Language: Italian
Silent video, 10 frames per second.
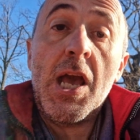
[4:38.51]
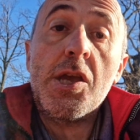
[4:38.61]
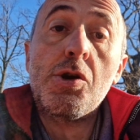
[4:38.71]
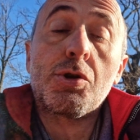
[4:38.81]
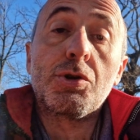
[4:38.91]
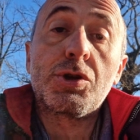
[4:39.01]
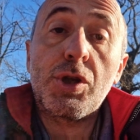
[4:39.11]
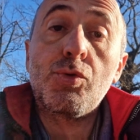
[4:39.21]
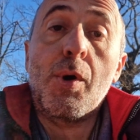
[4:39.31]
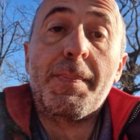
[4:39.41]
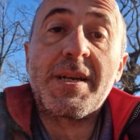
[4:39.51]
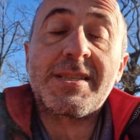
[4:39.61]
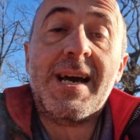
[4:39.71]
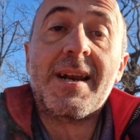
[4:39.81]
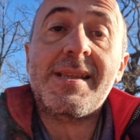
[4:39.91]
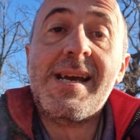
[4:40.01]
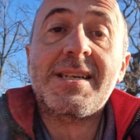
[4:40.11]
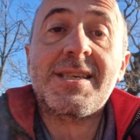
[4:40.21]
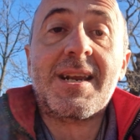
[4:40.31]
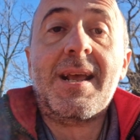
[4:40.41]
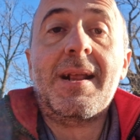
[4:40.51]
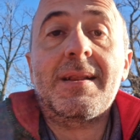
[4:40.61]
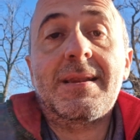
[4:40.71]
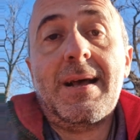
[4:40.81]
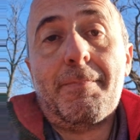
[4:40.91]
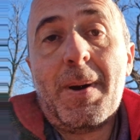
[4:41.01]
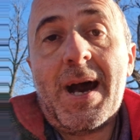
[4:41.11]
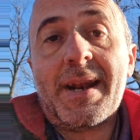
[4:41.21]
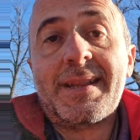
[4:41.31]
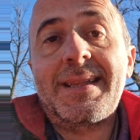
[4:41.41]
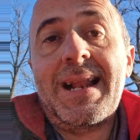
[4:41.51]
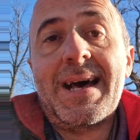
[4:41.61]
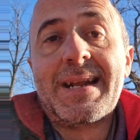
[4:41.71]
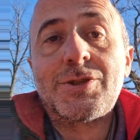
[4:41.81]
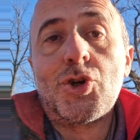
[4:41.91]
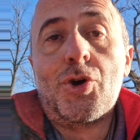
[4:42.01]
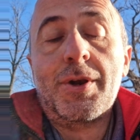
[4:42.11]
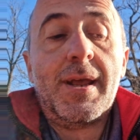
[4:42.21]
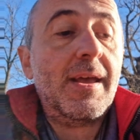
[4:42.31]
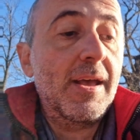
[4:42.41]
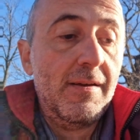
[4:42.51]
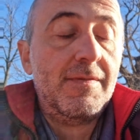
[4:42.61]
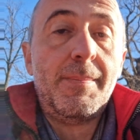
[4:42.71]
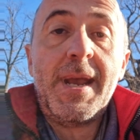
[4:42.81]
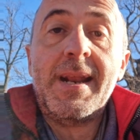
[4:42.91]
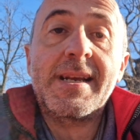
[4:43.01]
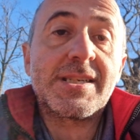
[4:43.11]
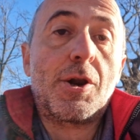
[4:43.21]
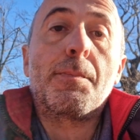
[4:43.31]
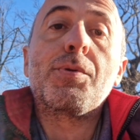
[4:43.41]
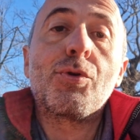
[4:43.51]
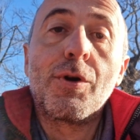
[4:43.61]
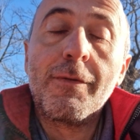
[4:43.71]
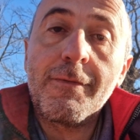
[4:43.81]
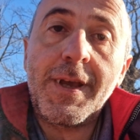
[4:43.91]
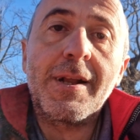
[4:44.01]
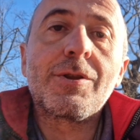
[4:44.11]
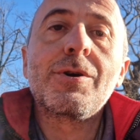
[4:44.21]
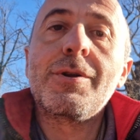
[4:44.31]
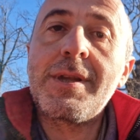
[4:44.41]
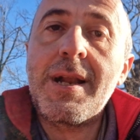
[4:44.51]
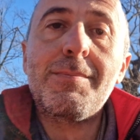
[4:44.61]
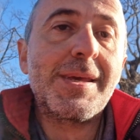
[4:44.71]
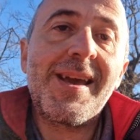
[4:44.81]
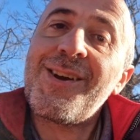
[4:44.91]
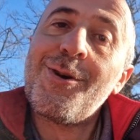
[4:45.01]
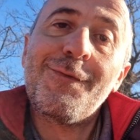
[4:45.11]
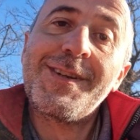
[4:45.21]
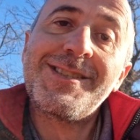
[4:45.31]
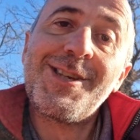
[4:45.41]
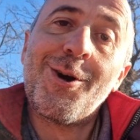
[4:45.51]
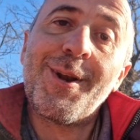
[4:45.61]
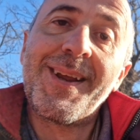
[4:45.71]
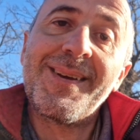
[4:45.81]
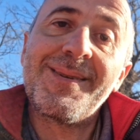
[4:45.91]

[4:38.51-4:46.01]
io continuo a pensare di essere da parte della ragione, va bene, sarò più convinto delle mie convinzioni.